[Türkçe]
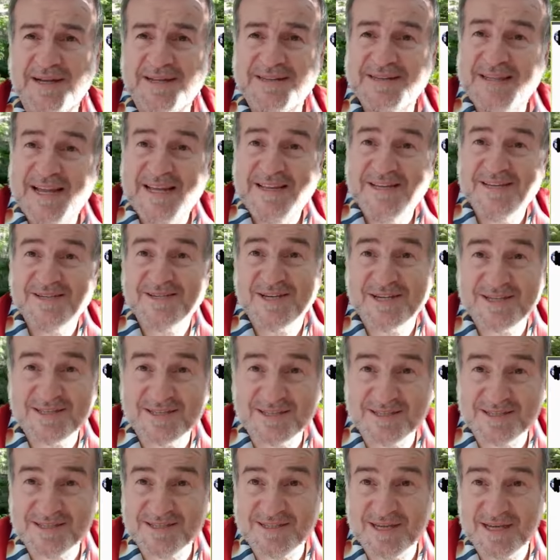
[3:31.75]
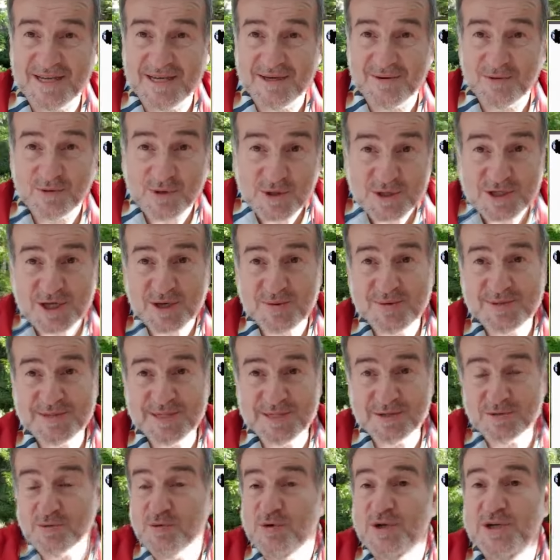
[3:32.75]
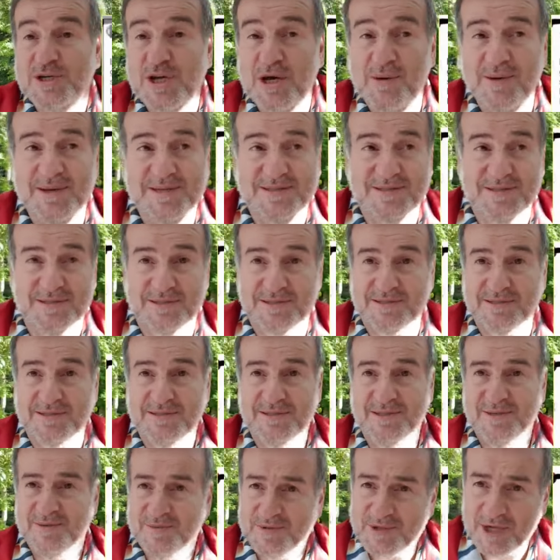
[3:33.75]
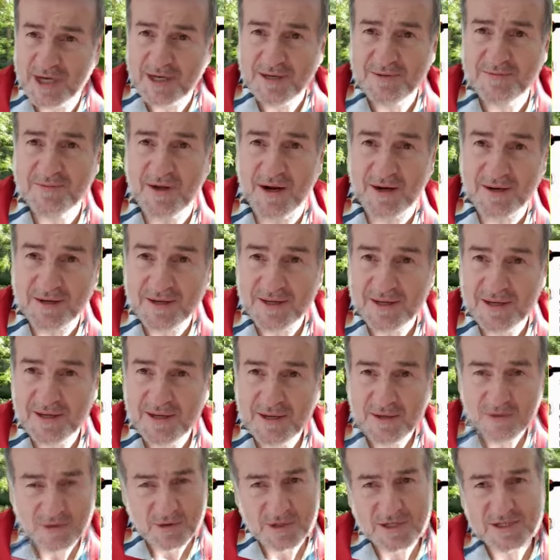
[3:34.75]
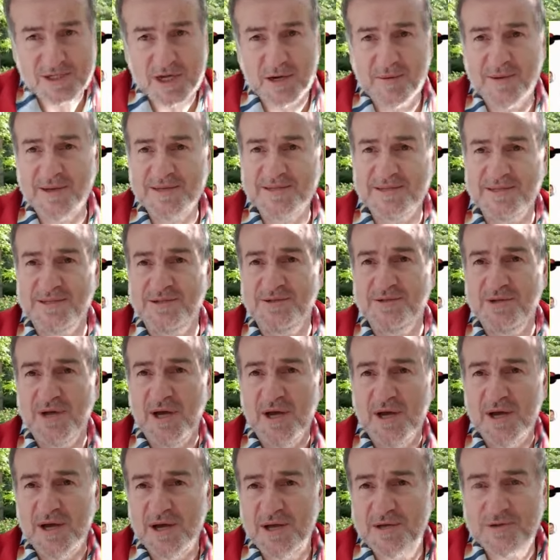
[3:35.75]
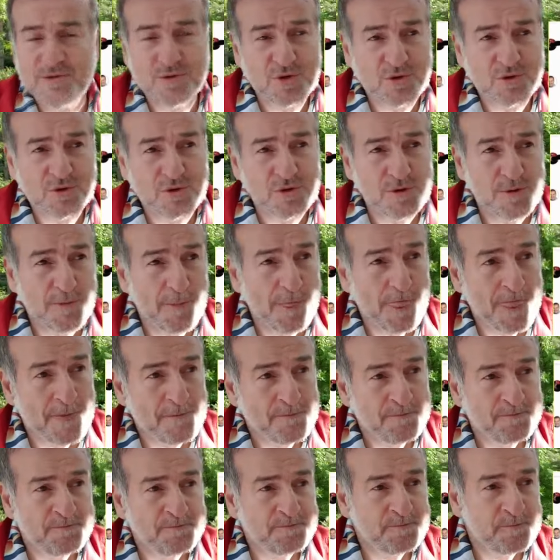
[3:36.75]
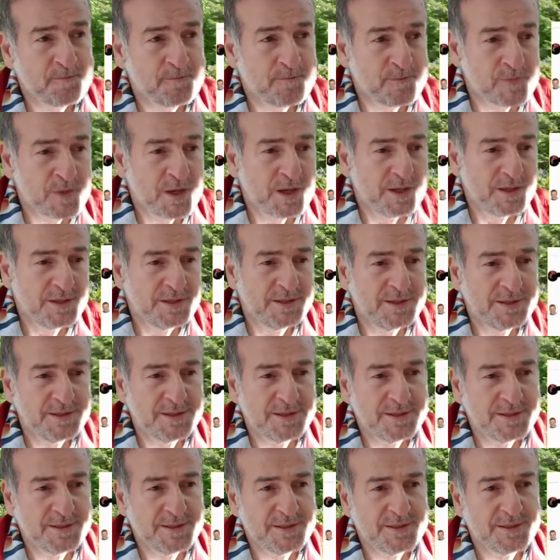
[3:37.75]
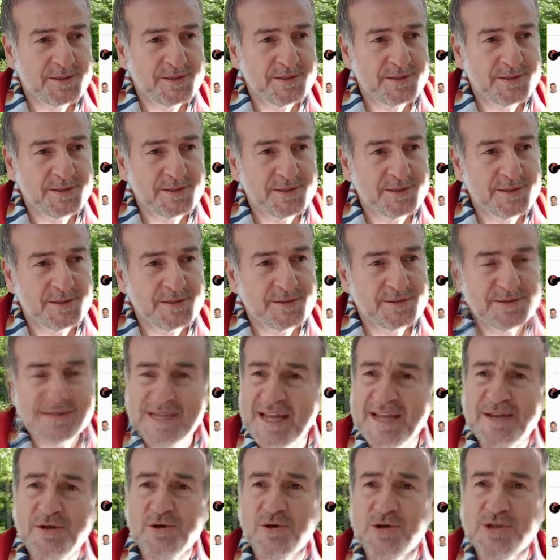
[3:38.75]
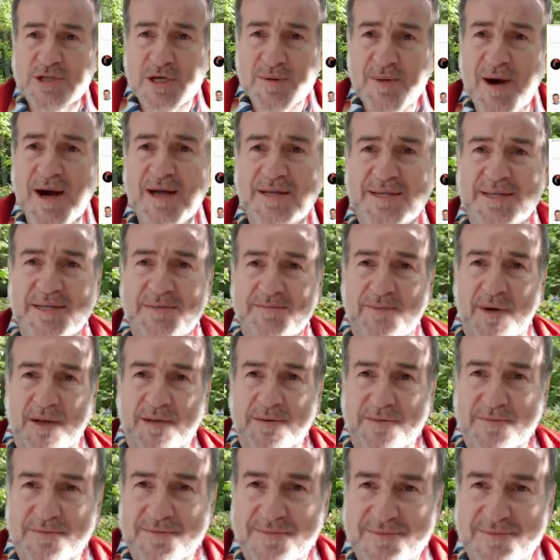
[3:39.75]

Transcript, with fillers: Ne diyeceksiniz diye. Ulaşabilirsiniz, ulaşamazsınız. İmkanım var. Ulaşamazsınız. E çünkü e, ne diyorsam haklıyım ben.